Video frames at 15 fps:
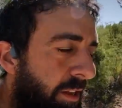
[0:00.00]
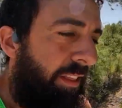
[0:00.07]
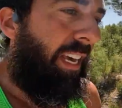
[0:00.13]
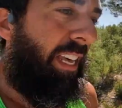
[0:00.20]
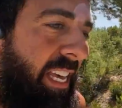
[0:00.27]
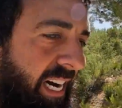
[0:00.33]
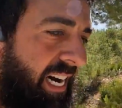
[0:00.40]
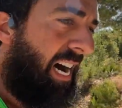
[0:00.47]

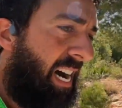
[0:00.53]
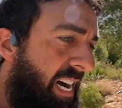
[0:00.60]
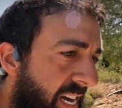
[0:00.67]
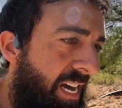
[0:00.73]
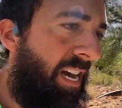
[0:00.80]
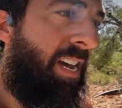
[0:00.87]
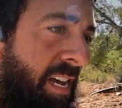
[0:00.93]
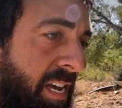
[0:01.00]
de dejar
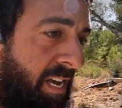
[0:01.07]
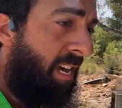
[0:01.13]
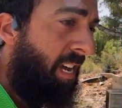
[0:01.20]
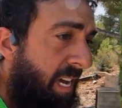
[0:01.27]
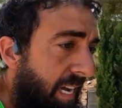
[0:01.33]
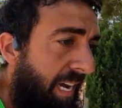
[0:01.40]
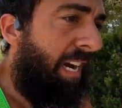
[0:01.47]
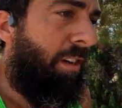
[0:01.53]

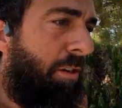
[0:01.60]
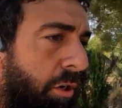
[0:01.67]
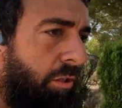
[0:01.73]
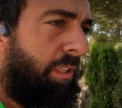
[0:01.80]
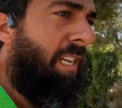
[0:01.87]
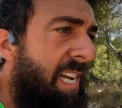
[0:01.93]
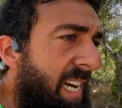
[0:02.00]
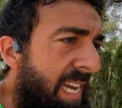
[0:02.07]
el
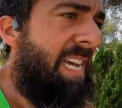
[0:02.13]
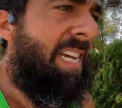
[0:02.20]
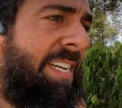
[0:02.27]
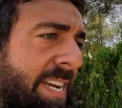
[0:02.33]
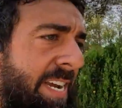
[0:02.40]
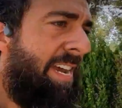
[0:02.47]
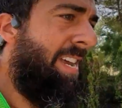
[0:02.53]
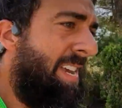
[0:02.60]
corte
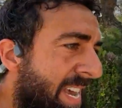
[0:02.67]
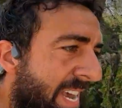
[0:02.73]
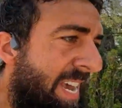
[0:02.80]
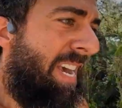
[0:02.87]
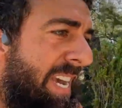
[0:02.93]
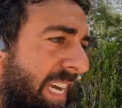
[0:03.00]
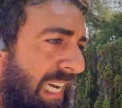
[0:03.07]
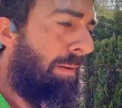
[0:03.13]
inglés
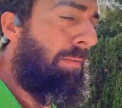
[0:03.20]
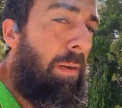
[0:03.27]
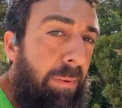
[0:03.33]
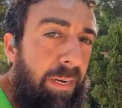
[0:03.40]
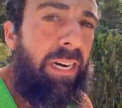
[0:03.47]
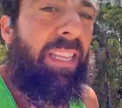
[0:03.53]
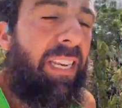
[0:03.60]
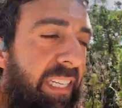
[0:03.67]
y
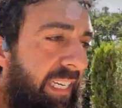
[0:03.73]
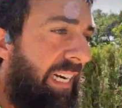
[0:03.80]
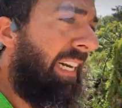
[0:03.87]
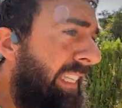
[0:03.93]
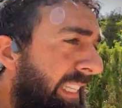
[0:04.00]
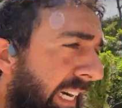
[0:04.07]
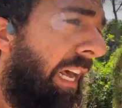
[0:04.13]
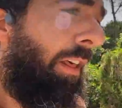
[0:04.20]
vivir de ser
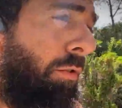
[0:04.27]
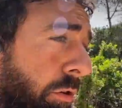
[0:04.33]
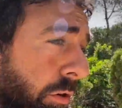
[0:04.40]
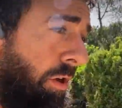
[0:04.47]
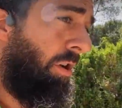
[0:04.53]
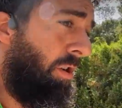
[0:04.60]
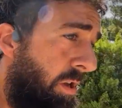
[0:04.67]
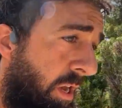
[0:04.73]

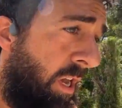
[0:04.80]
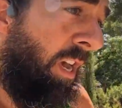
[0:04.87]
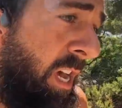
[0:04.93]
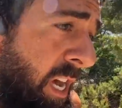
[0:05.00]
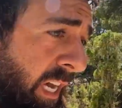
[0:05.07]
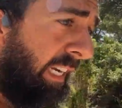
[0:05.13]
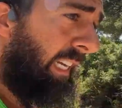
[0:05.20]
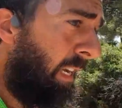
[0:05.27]
entrenador.
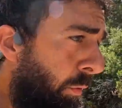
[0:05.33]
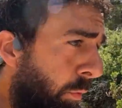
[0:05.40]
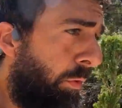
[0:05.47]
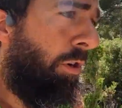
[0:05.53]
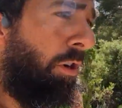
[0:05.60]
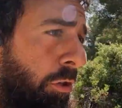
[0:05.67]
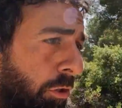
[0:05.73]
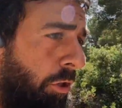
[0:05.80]
Qué
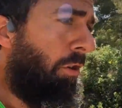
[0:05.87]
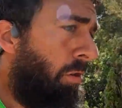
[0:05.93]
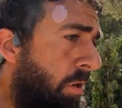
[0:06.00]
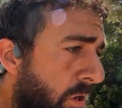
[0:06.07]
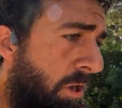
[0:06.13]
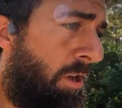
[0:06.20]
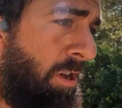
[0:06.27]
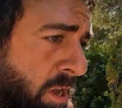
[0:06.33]
curioso,
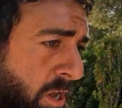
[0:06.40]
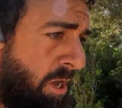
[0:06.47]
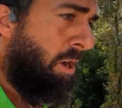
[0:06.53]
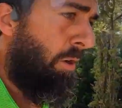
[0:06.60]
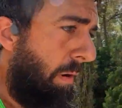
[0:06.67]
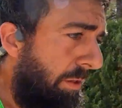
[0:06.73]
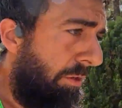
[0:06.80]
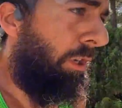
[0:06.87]

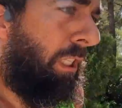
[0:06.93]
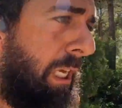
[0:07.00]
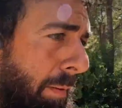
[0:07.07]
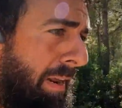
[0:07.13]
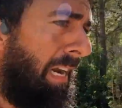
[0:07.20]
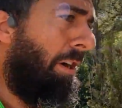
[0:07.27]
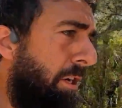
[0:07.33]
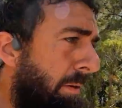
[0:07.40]
cuando
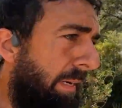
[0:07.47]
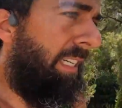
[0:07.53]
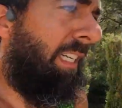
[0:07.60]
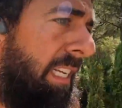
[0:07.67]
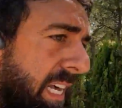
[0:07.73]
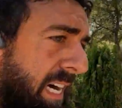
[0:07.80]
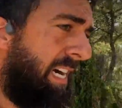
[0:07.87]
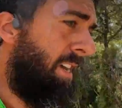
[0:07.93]
estaba en la
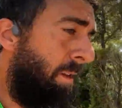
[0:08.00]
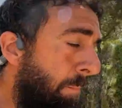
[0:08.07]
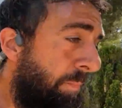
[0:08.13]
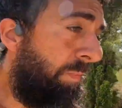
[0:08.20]
universidad,